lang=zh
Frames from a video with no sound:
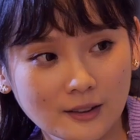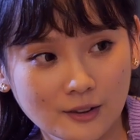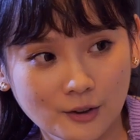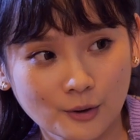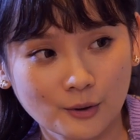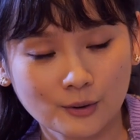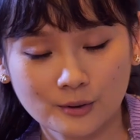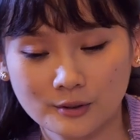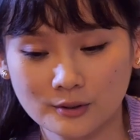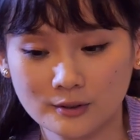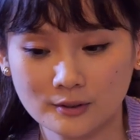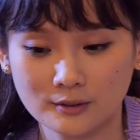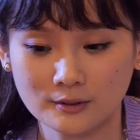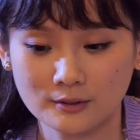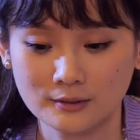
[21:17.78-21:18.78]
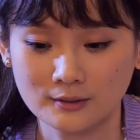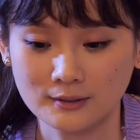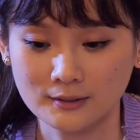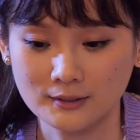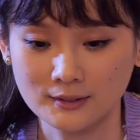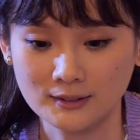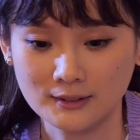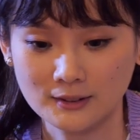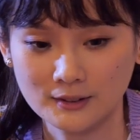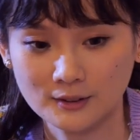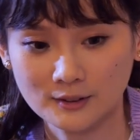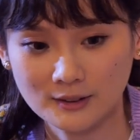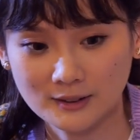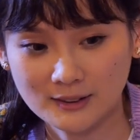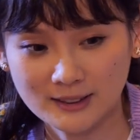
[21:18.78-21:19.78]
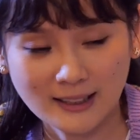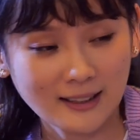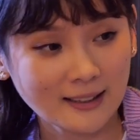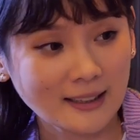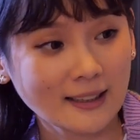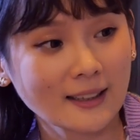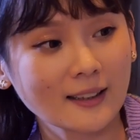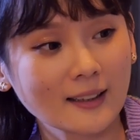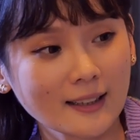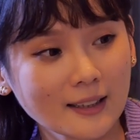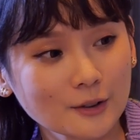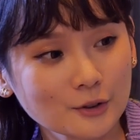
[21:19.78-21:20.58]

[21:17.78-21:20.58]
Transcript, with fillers: 有像你一样的感